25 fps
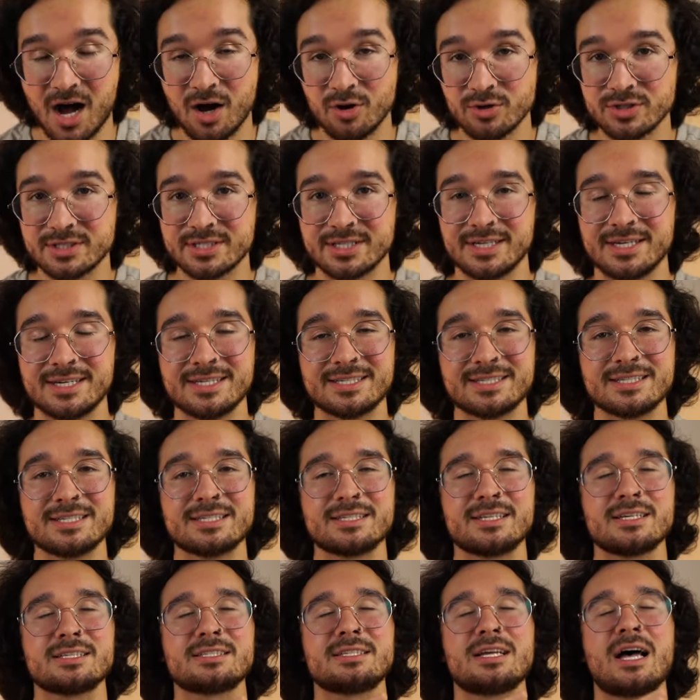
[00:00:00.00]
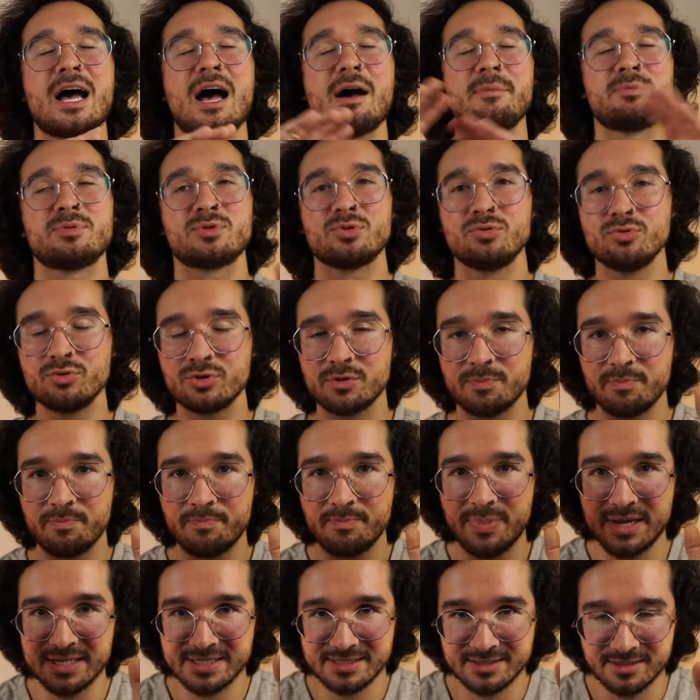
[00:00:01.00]
Außer es ist das absolut
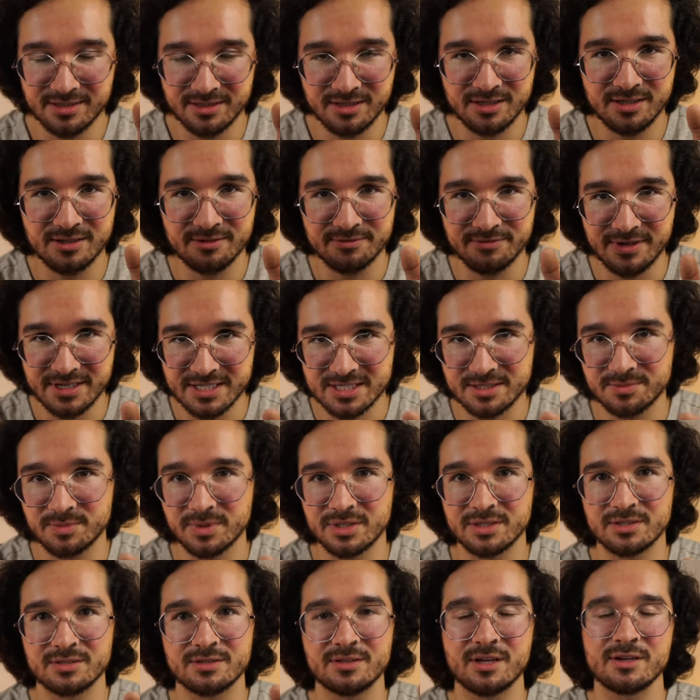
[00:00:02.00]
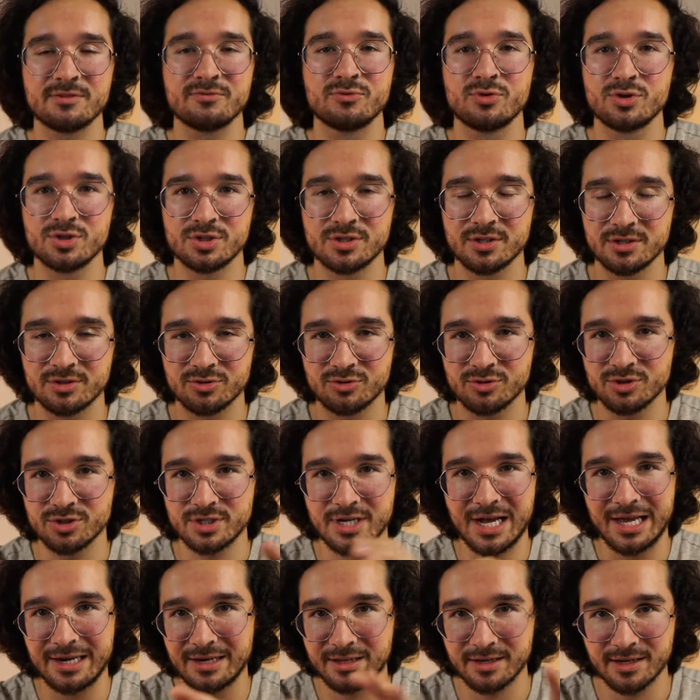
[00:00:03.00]
beste Investment, dann würde ich
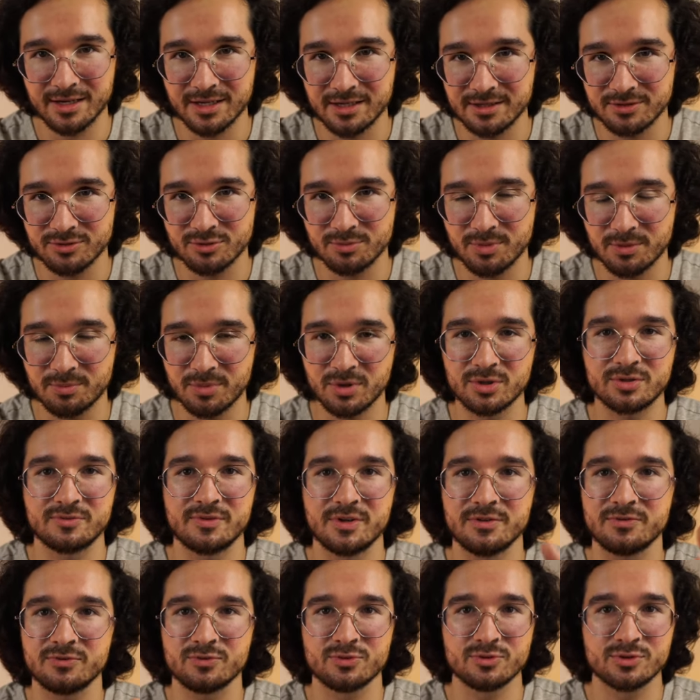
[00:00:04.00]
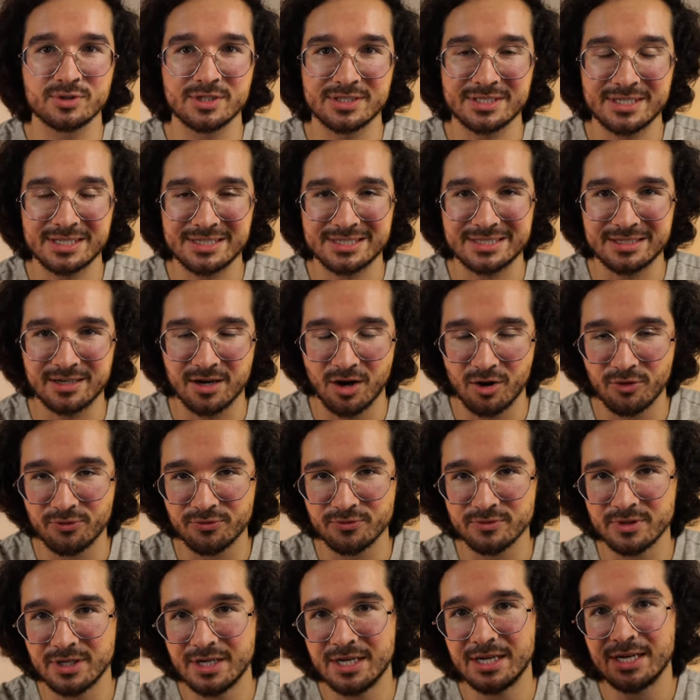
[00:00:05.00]
natürlich alle Regeln über Bord werfen und das Ganze
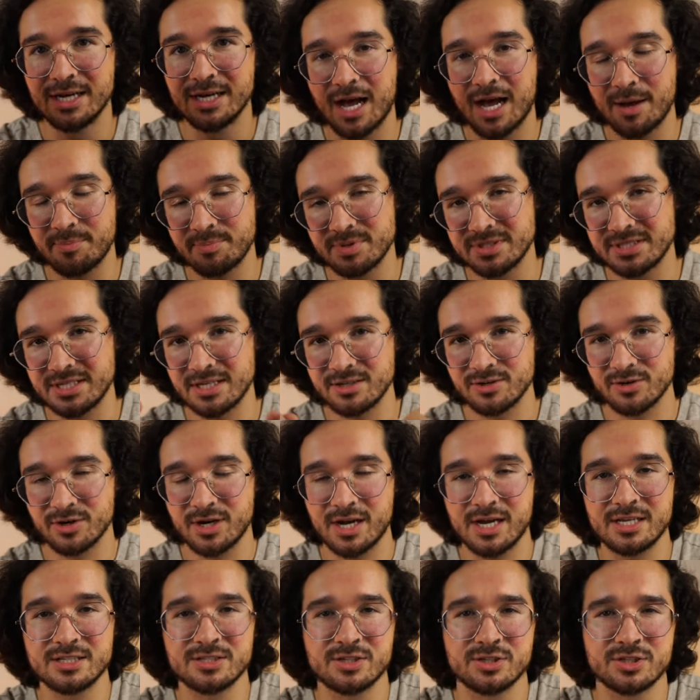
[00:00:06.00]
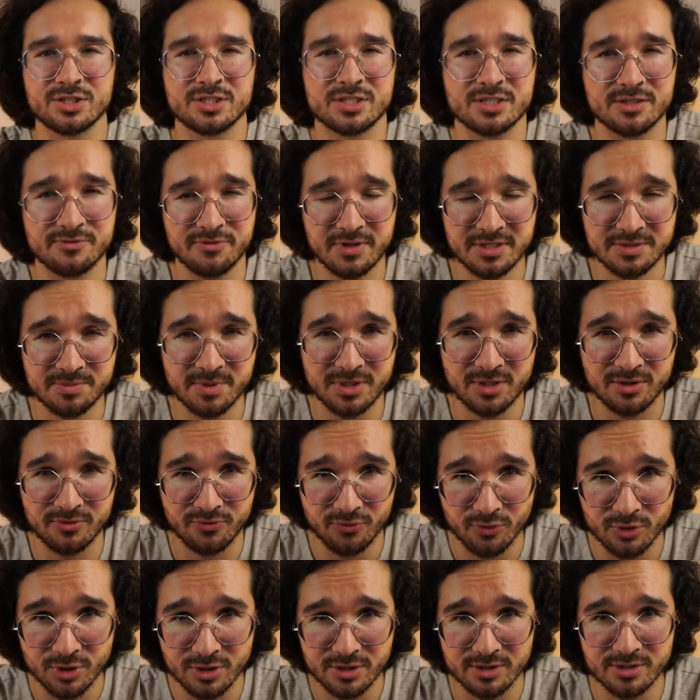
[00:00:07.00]
kaufen. Habe bisher noch kein solches Investment
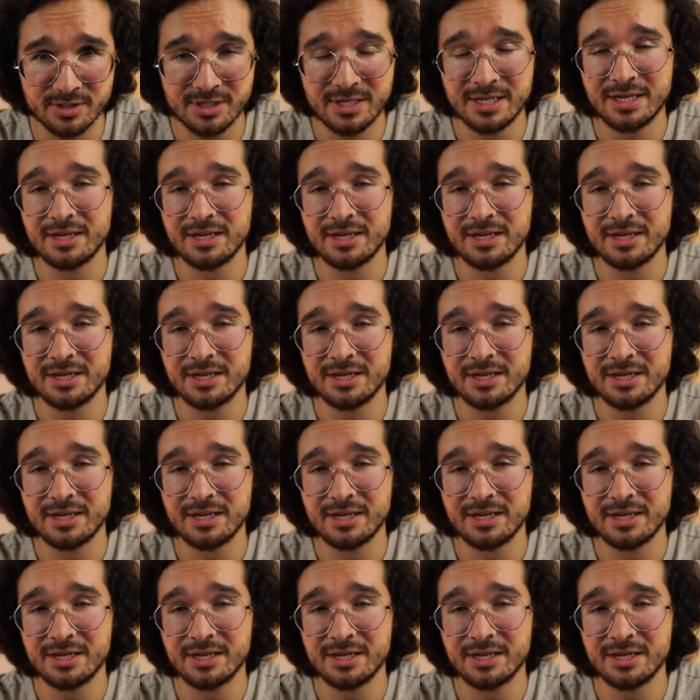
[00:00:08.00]
gefunden.